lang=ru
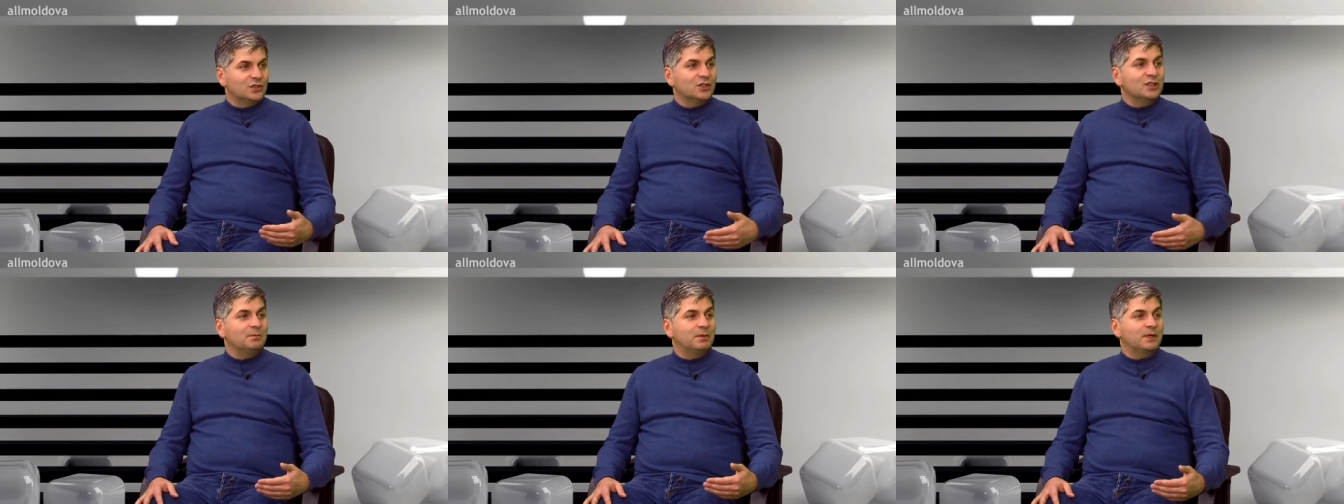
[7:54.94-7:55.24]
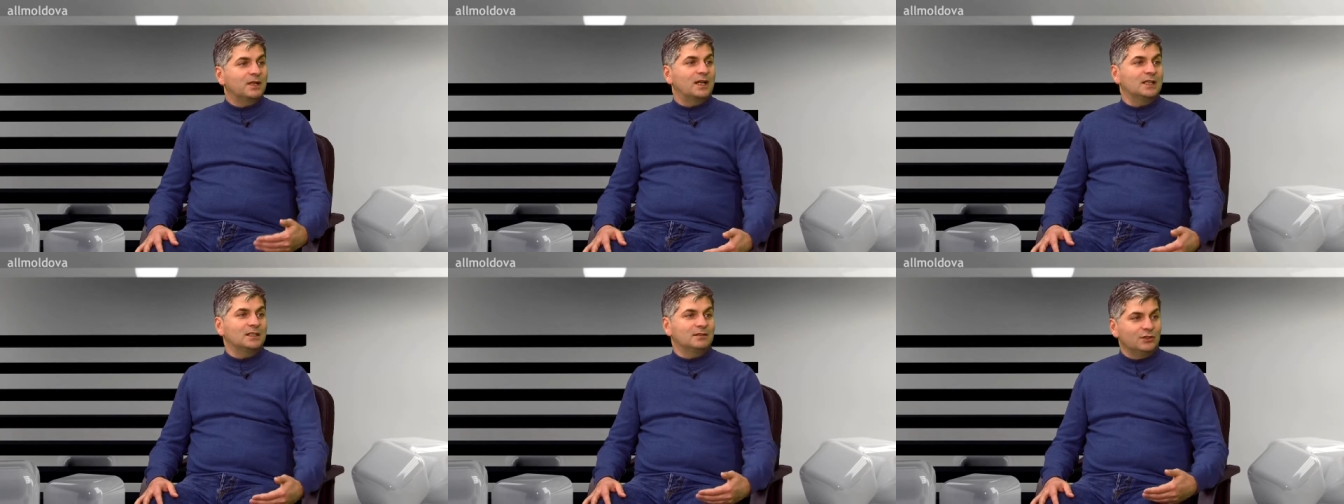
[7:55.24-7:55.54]
Жизнь
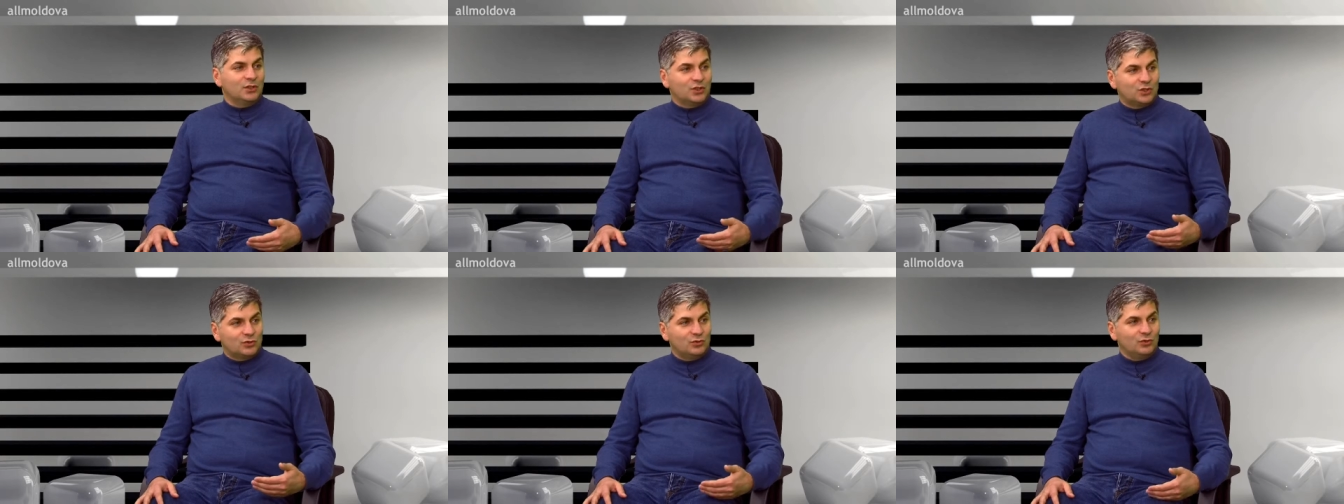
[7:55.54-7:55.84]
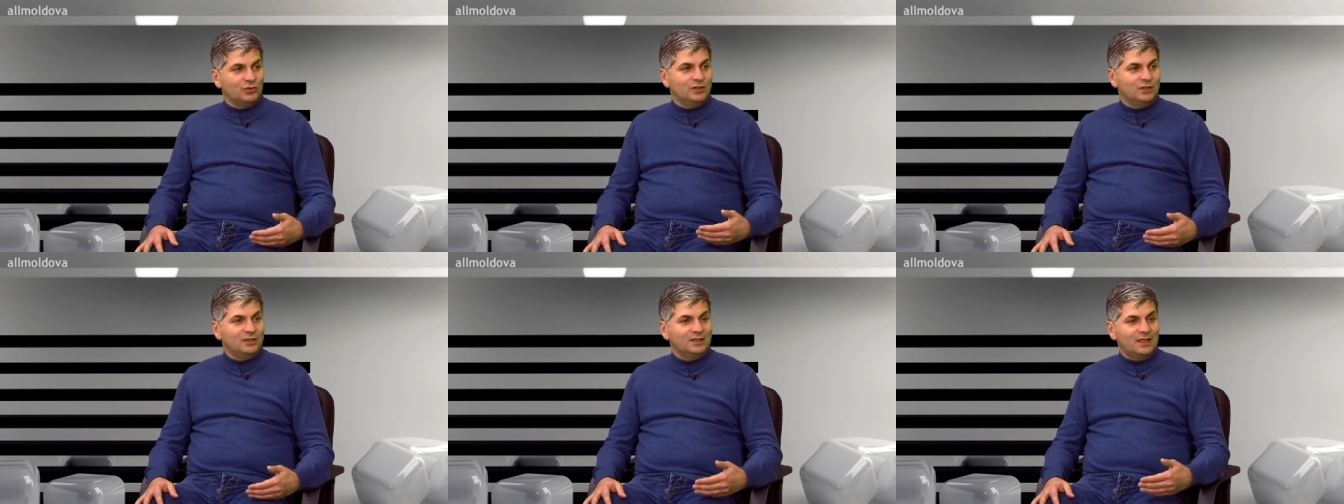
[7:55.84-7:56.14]
показывает,
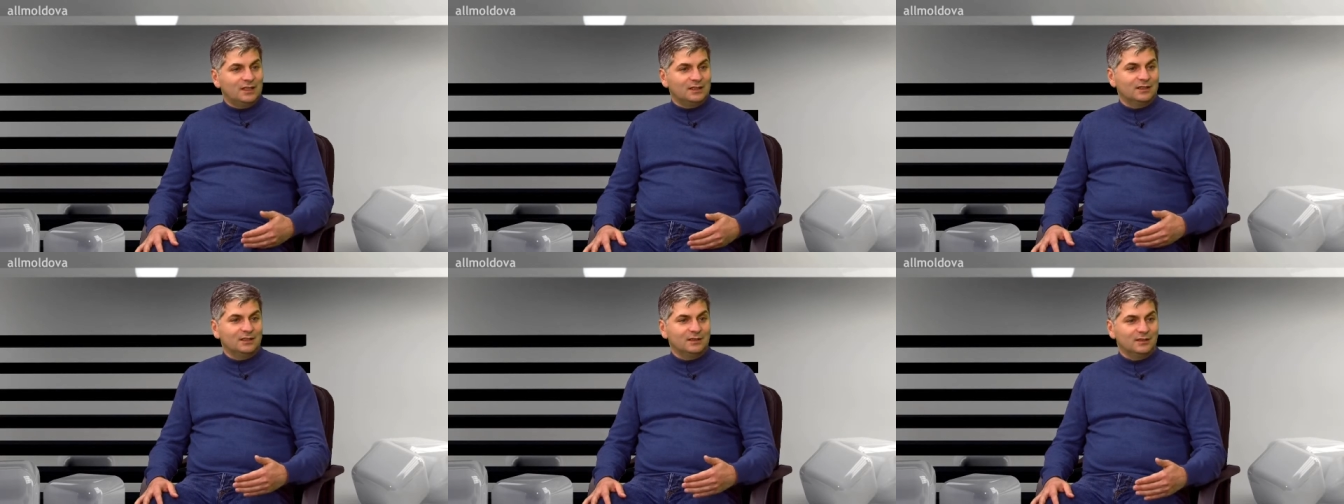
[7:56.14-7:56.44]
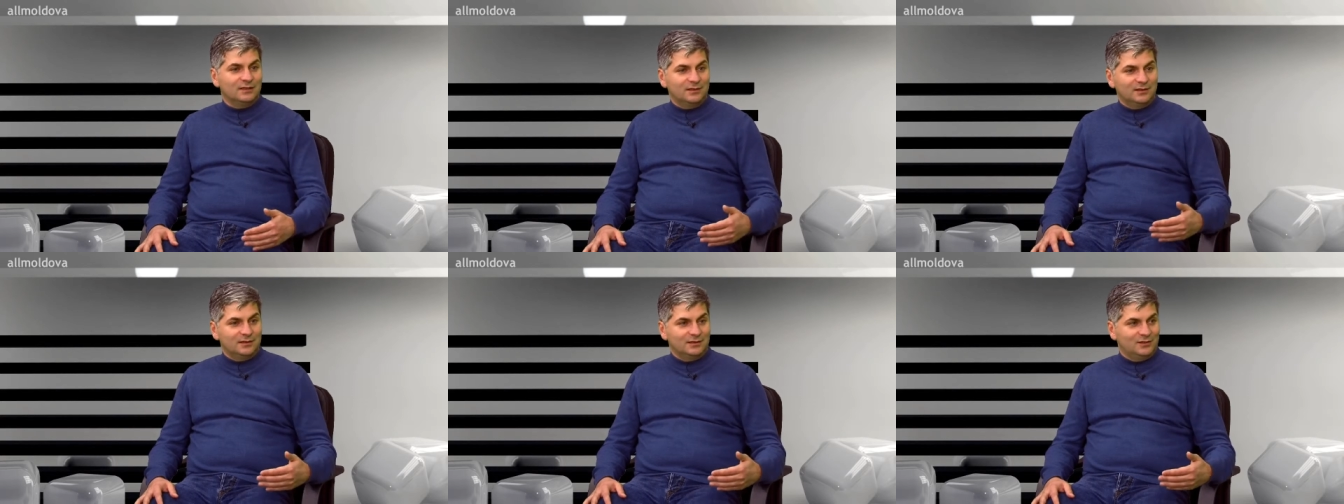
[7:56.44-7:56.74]
что не
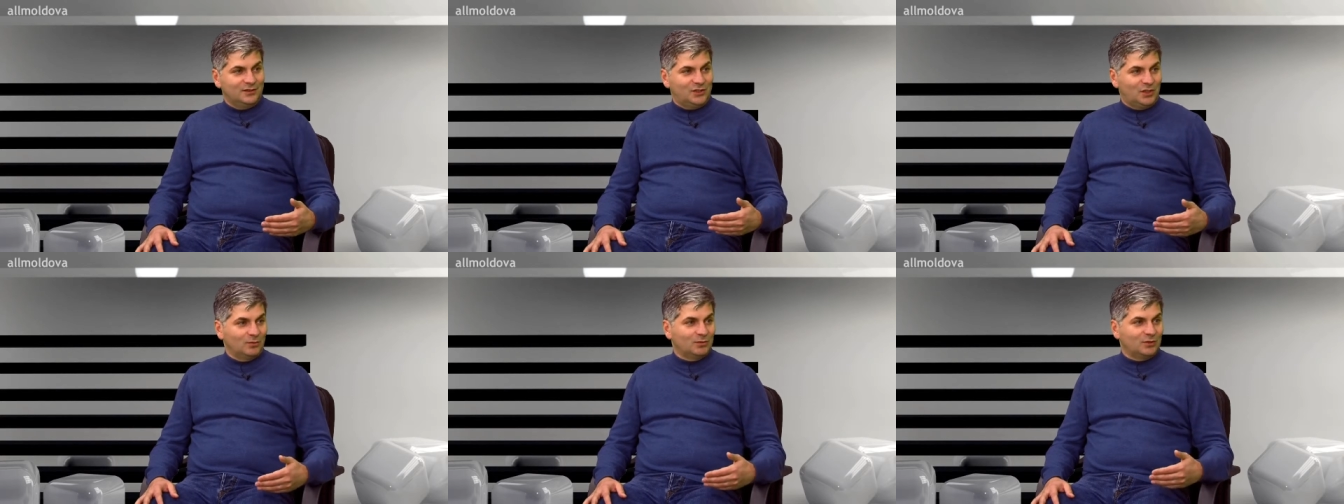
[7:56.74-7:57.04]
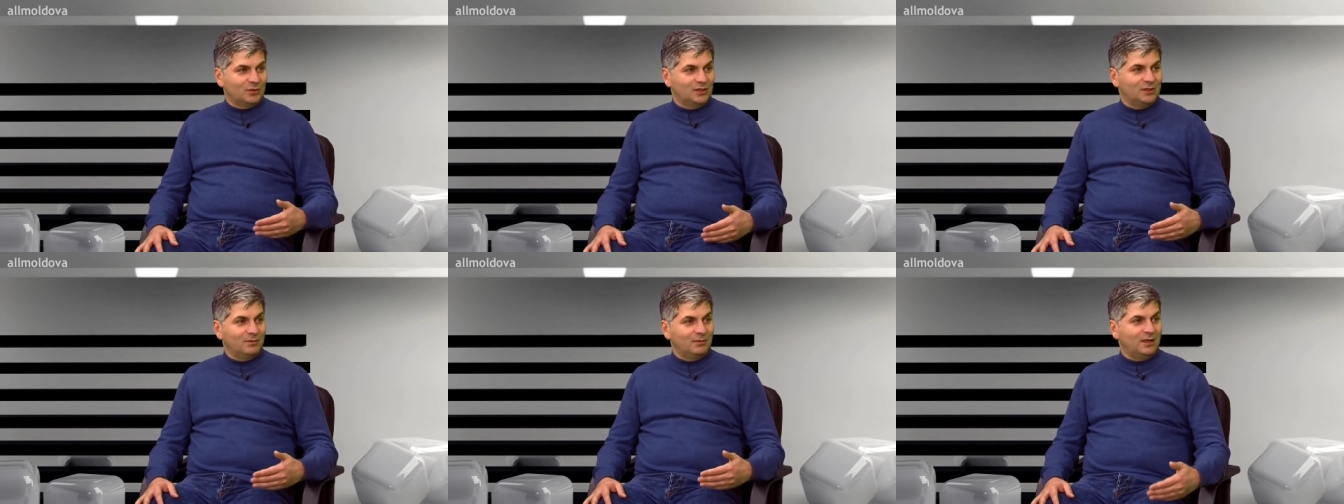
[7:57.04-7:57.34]
надо э,
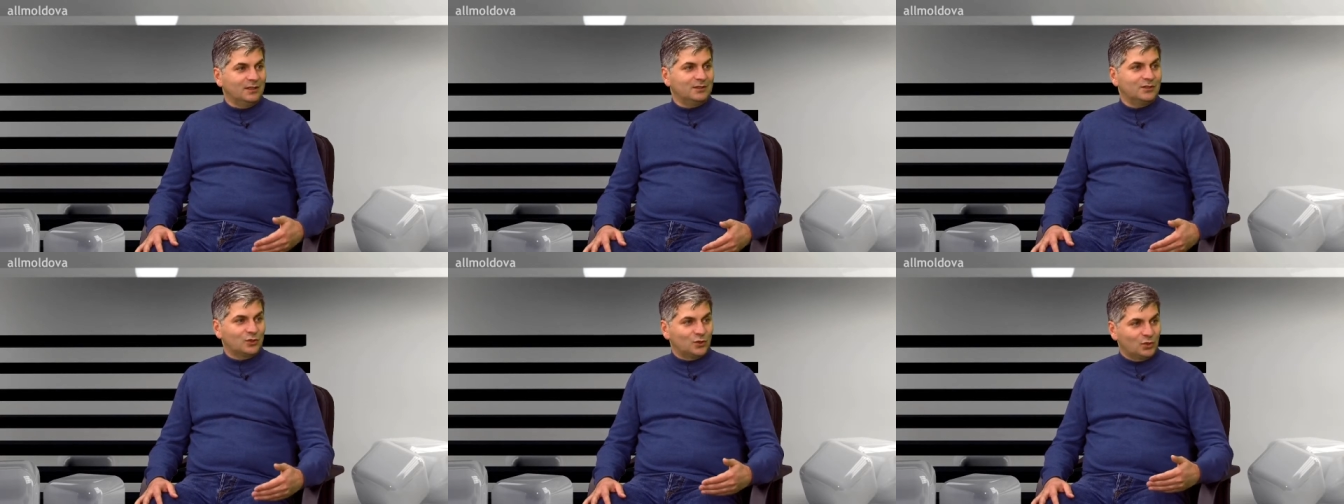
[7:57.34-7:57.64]
чем-то заниматься,